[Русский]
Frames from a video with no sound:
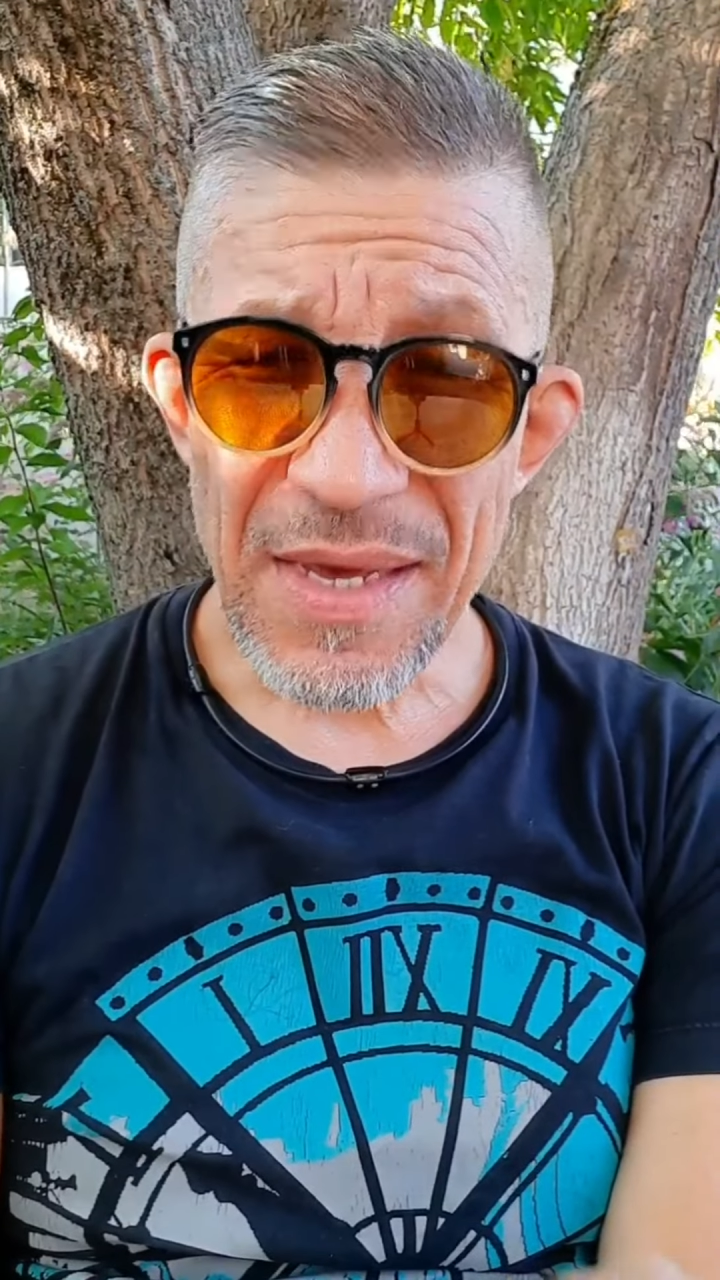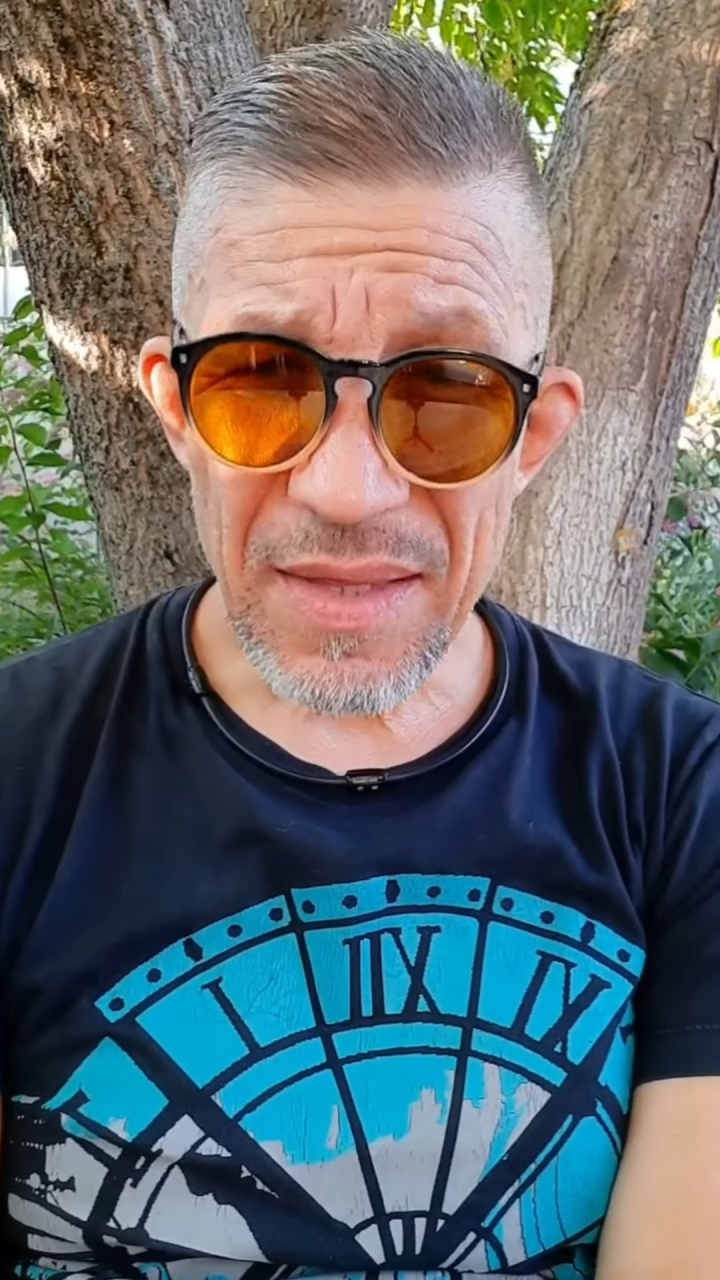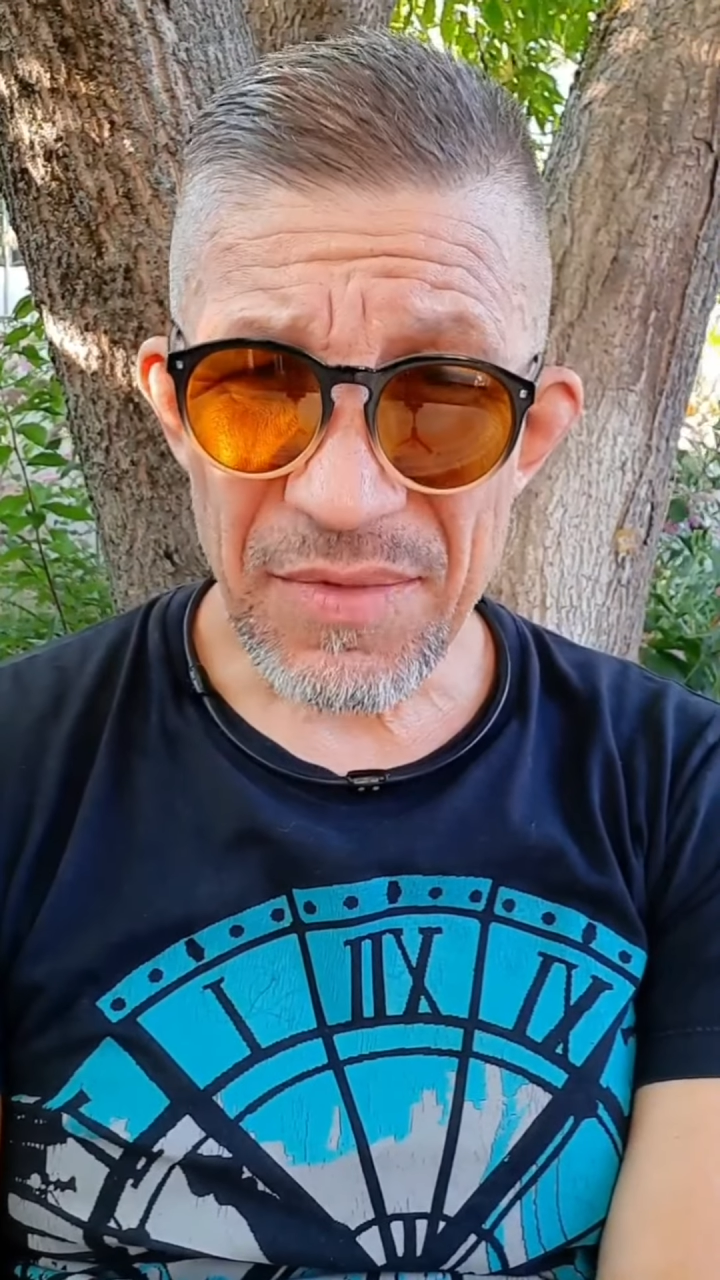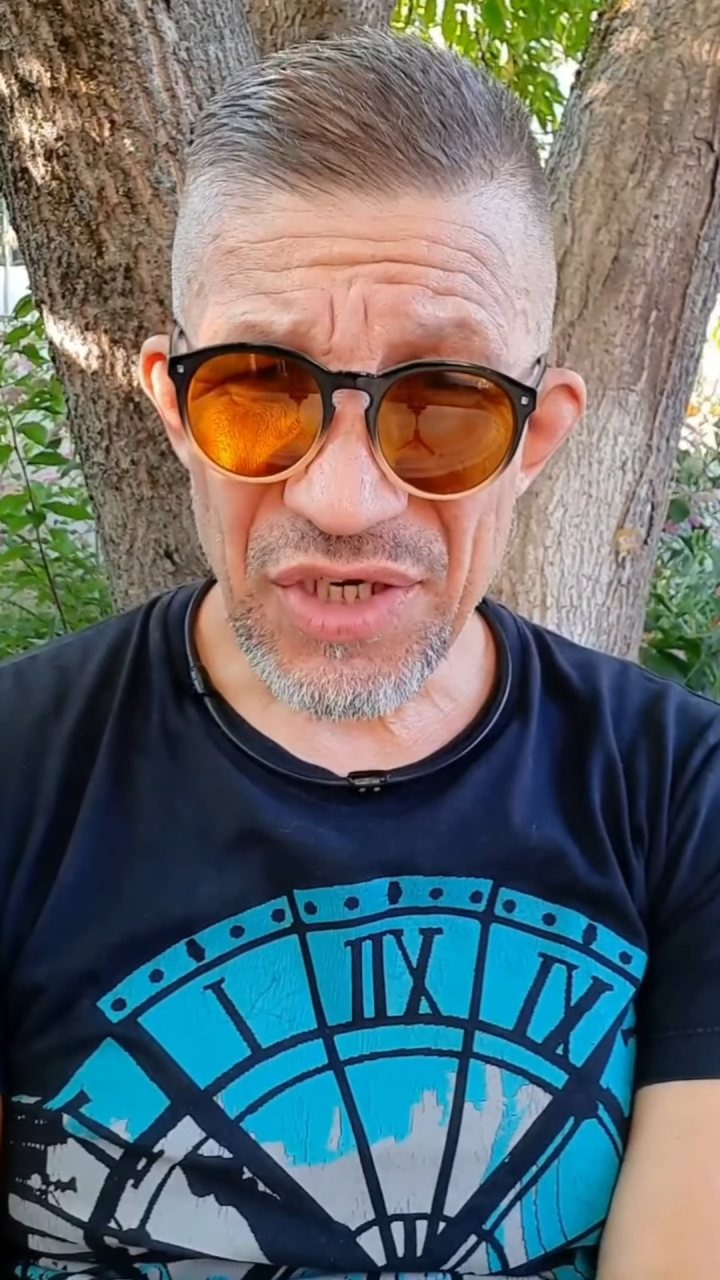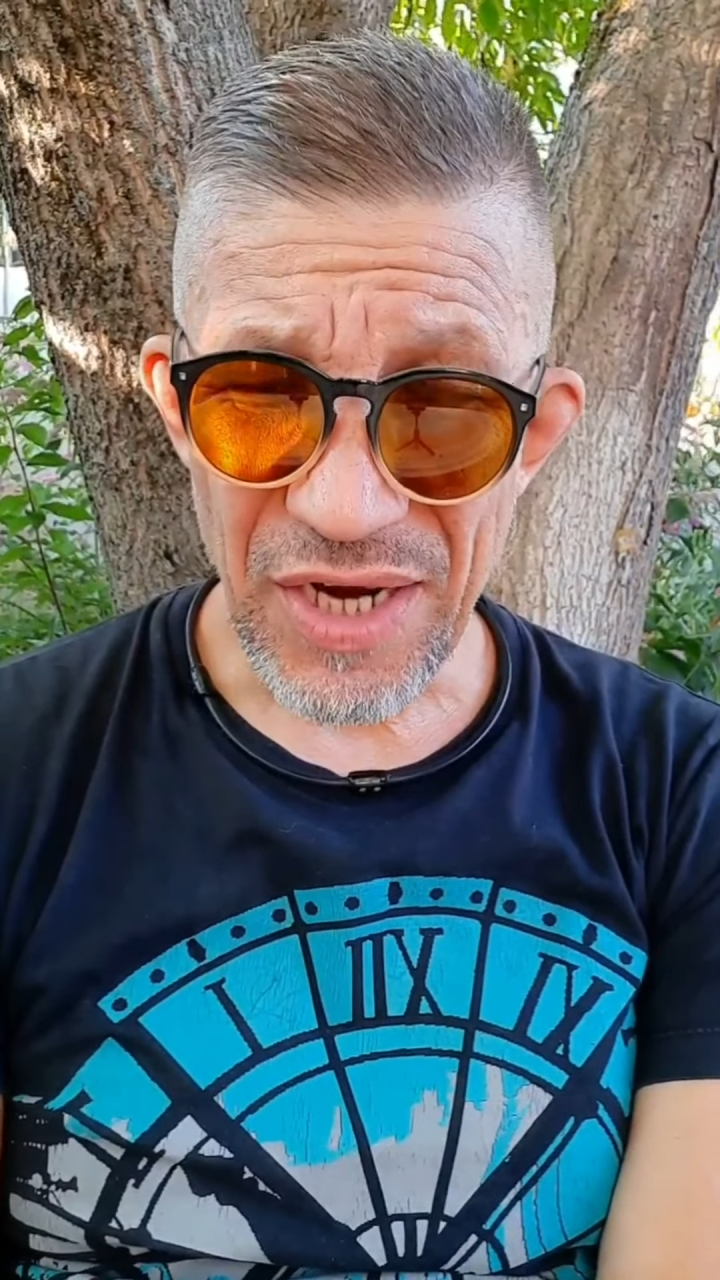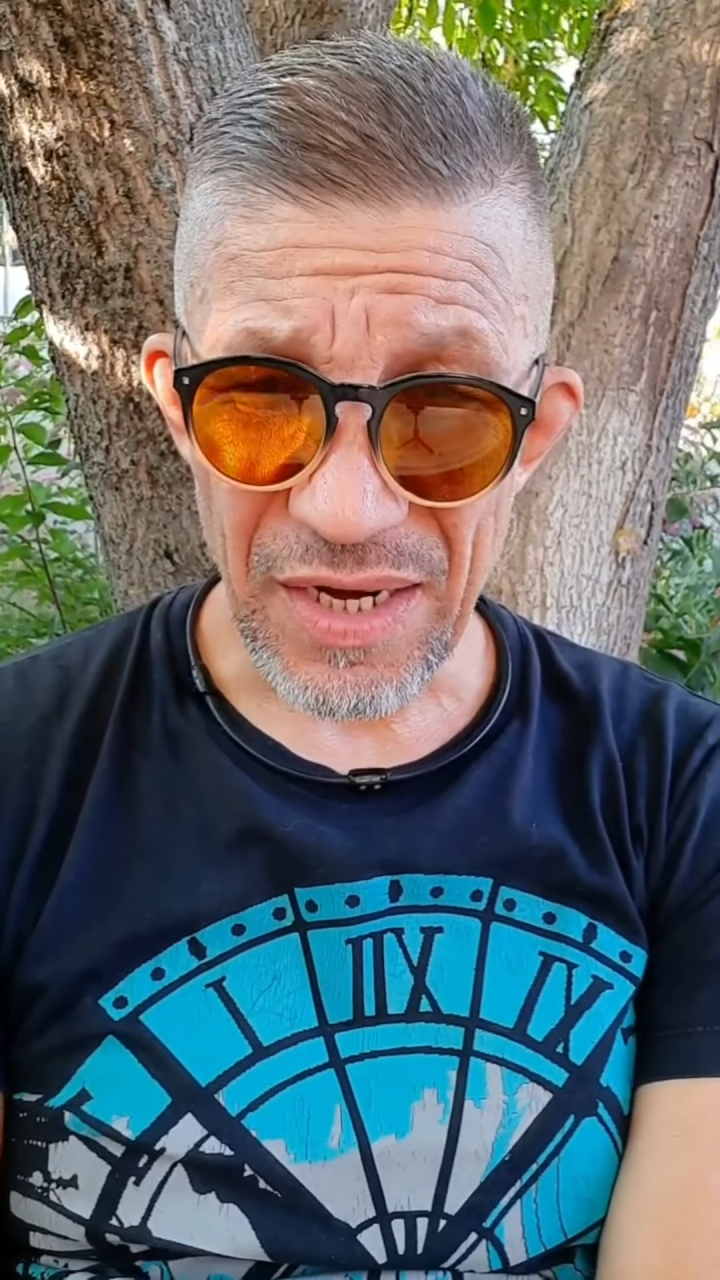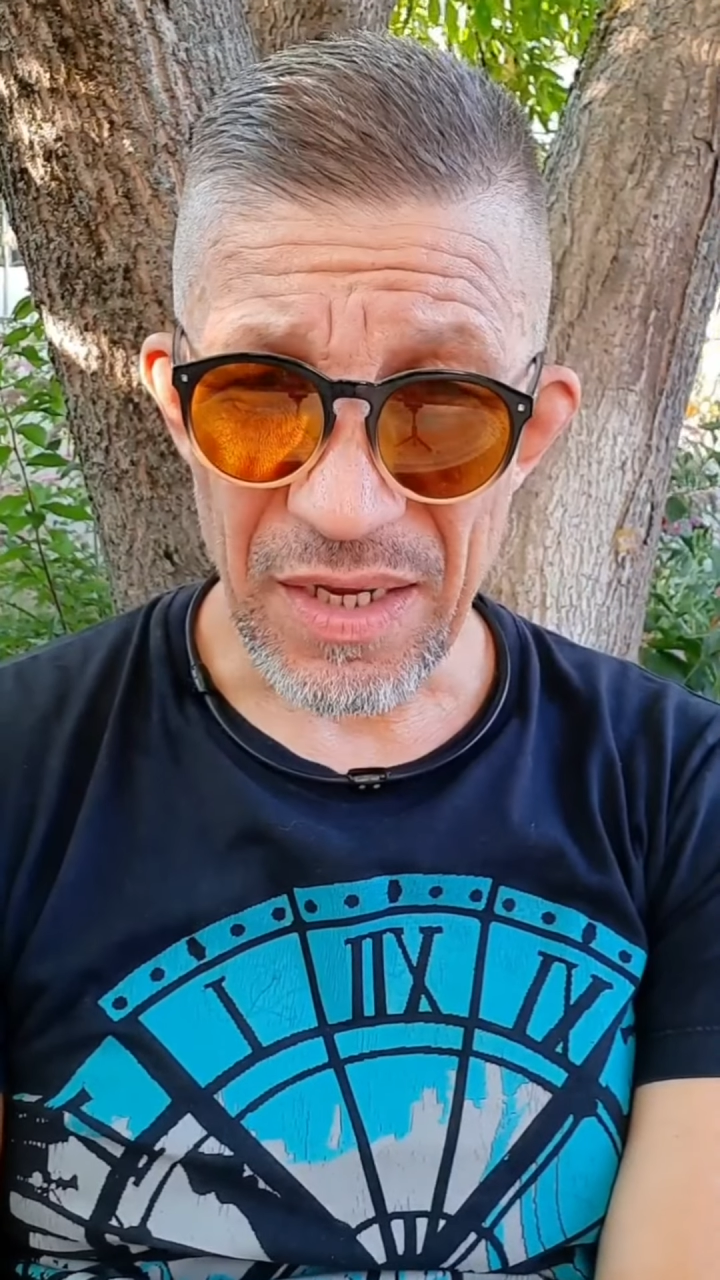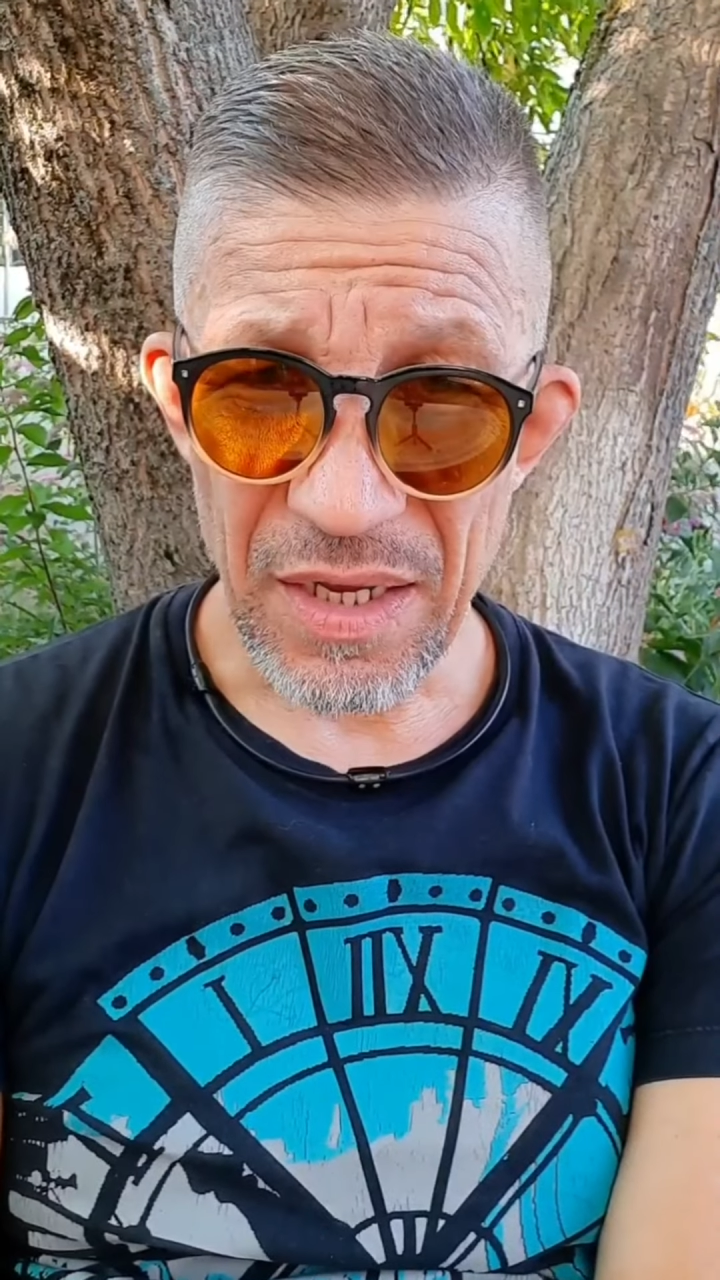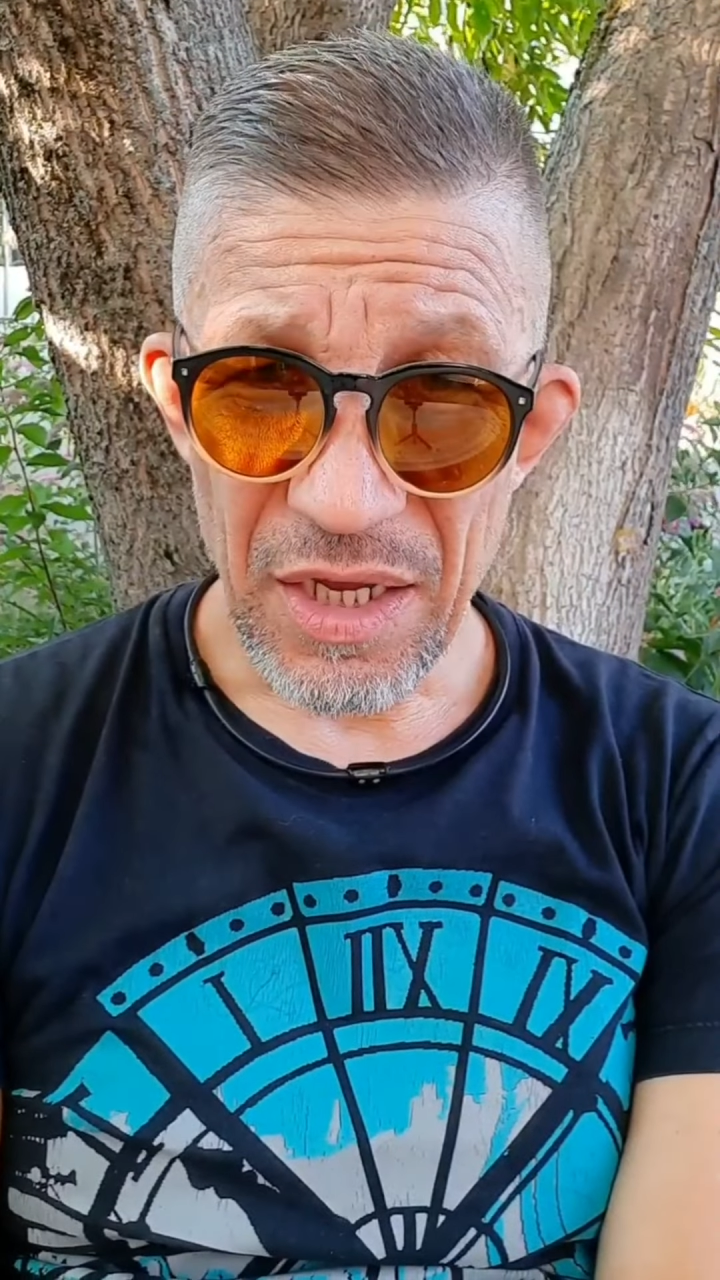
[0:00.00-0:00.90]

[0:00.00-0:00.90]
замечали,